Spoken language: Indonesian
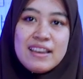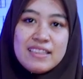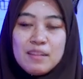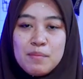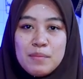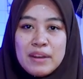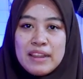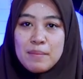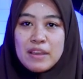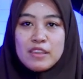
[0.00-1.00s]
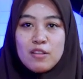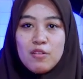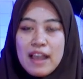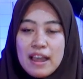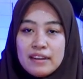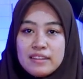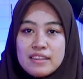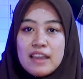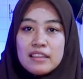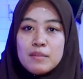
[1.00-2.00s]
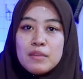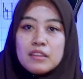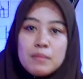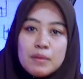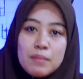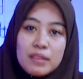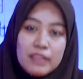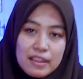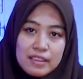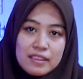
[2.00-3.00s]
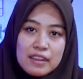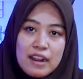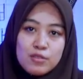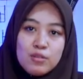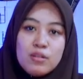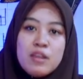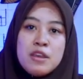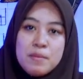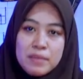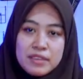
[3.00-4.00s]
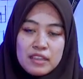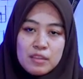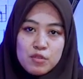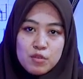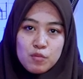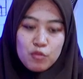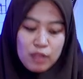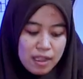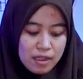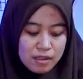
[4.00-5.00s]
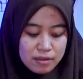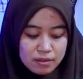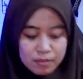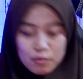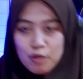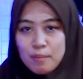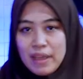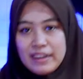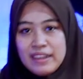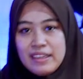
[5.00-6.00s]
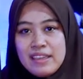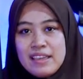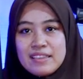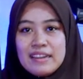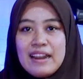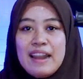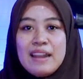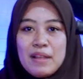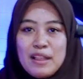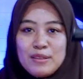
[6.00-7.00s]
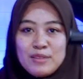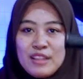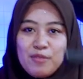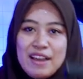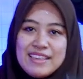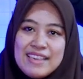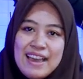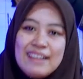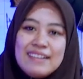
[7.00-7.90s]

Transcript: Jadi pembelian pak Jirogan jika teman-teman bertransaksi langsung bisa tebus murah pompa ini senilai 500.000 aja.